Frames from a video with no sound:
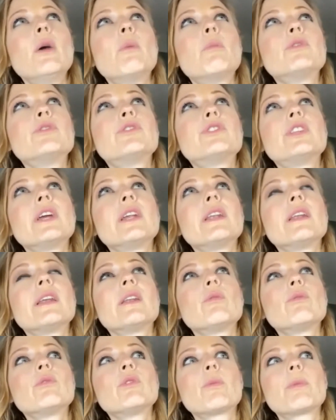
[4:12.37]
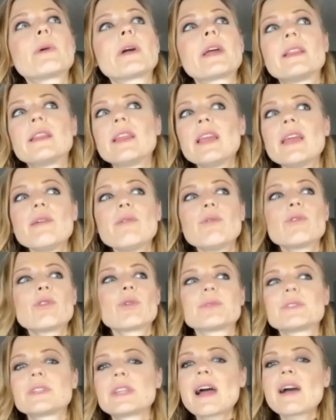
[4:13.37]
pues tienen un objetivo, un
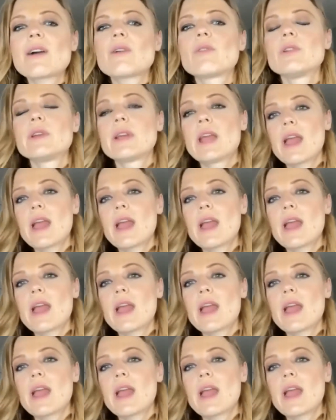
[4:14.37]
obstáculo